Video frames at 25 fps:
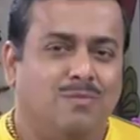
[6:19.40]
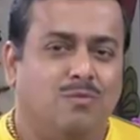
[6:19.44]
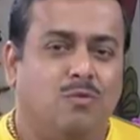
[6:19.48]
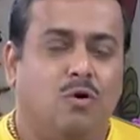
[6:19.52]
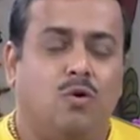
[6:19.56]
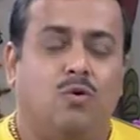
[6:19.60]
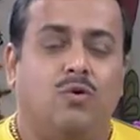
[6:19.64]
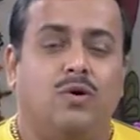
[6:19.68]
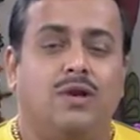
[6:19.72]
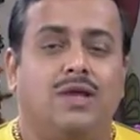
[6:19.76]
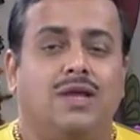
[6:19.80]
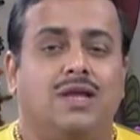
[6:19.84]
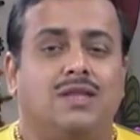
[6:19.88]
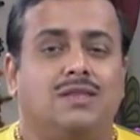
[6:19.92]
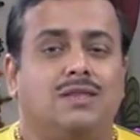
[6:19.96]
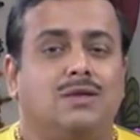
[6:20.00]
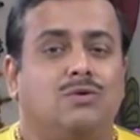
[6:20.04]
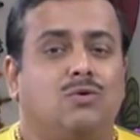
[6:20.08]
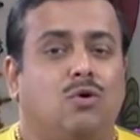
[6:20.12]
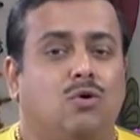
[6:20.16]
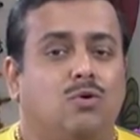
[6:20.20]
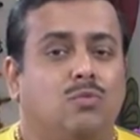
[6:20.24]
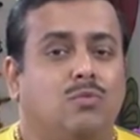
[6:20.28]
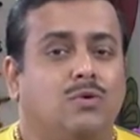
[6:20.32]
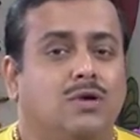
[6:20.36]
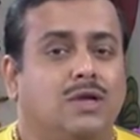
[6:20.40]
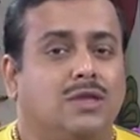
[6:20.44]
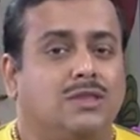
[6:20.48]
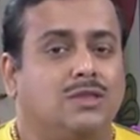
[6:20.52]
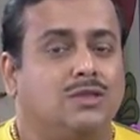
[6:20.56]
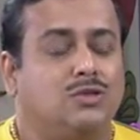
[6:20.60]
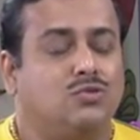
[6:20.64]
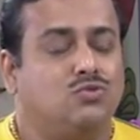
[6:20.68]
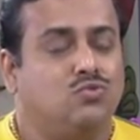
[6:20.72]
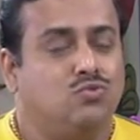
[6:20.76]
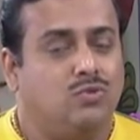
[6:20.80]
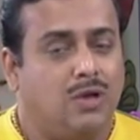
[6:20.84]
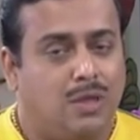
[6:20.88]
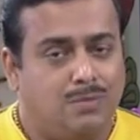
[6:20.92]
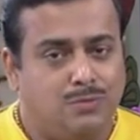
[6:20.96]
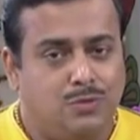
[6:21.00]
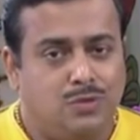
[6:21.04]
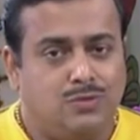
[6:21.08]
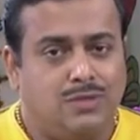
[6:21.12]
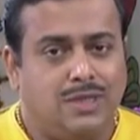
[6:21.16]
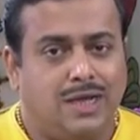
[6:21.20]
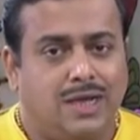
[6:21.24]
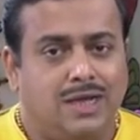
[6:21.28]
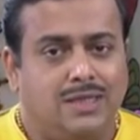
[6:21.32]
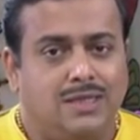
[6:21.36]
মকরের ক্ষেত্রে কর্মক্ষেত্রে
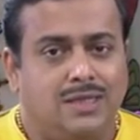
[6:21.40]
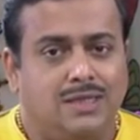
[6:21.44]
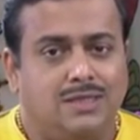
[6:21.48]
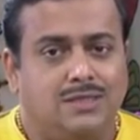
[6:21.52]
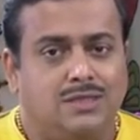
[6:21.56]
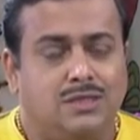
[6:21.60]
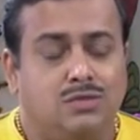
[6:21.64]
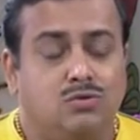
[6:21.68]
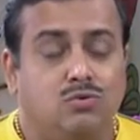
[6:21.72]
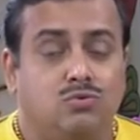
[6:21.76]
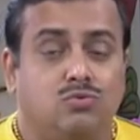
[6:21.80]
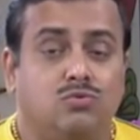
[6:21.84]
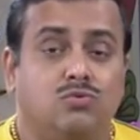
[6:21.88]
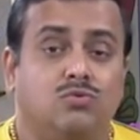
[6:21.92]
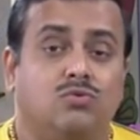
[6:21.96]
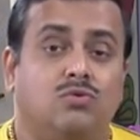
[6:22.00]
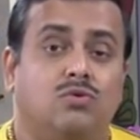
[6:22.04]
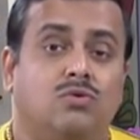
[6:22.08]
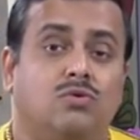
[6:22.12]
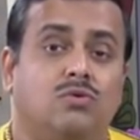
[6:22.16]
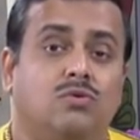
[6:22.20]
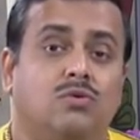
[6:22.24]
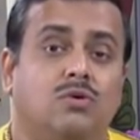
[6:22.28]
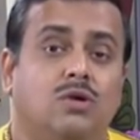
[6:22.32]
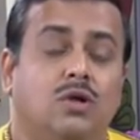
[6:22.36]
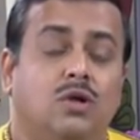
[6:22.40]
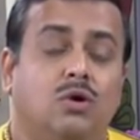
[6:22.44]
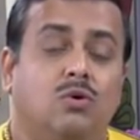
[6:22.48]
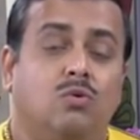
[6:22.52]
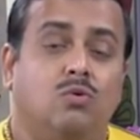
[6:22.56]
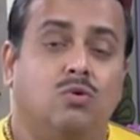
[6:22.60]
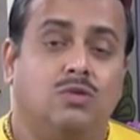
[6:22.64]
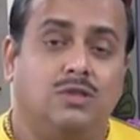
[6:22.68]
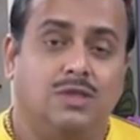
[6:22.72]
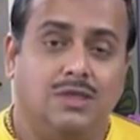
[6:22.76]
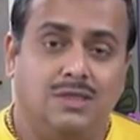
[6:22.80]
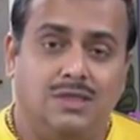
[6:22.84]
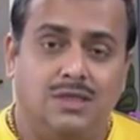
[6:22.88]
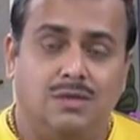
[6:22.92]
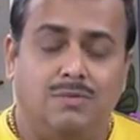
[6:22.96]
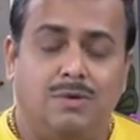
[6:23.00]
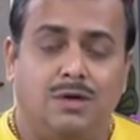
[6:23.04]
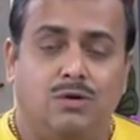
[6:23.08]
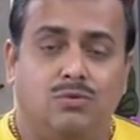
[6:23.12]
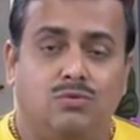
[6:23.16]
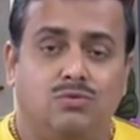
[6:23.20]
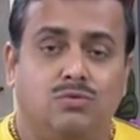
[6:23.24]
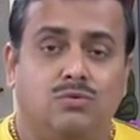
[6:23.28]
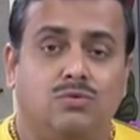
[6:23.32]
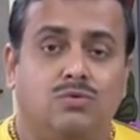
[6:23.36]
সুনামযোগ দেখা যাচ্ছে নতুন কোনো অতিথি বা
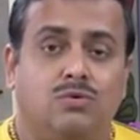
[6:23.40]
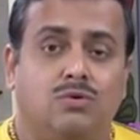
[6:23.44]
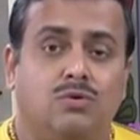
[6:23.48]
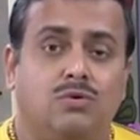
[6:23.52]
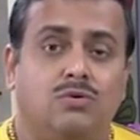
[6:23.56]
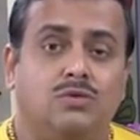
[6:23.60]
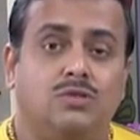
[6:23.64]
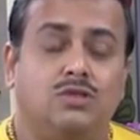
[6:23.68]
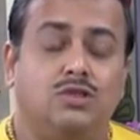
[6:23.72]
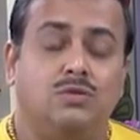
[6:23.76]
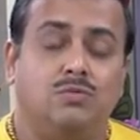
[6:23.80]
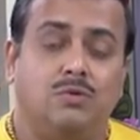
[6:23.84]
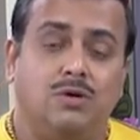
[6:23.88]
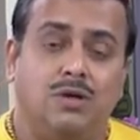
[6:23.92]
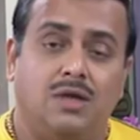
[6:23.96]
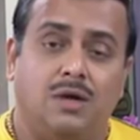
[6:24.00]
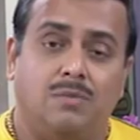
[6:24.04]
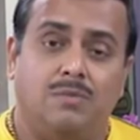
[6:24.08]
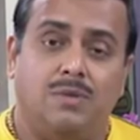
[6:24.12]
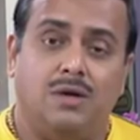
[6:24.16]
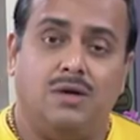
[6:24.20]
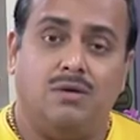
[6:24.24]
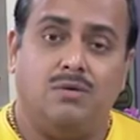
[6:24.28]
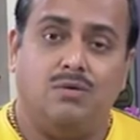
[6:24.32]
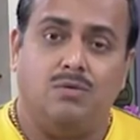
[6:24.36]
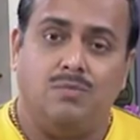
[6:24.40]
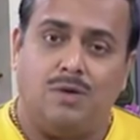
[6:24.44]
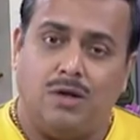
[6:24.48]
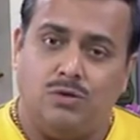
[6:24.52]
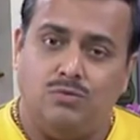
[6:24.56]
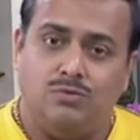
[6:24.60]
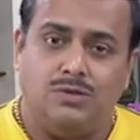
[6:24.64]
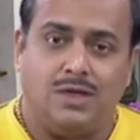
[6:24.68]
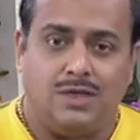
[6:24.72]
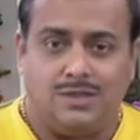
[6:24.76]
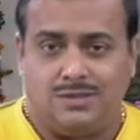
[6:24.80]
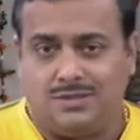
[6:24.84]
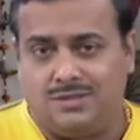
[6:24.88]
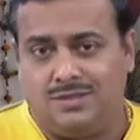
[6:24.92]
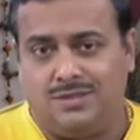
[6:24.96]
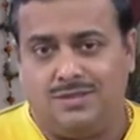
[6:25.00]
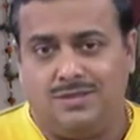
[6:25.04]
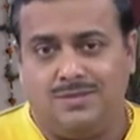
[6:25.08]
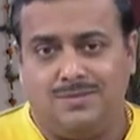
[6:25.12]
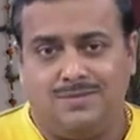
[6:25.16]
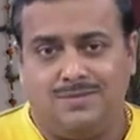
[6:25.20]
নতুন কোনো জীবনে আপনার কোনো মানুষ আসছে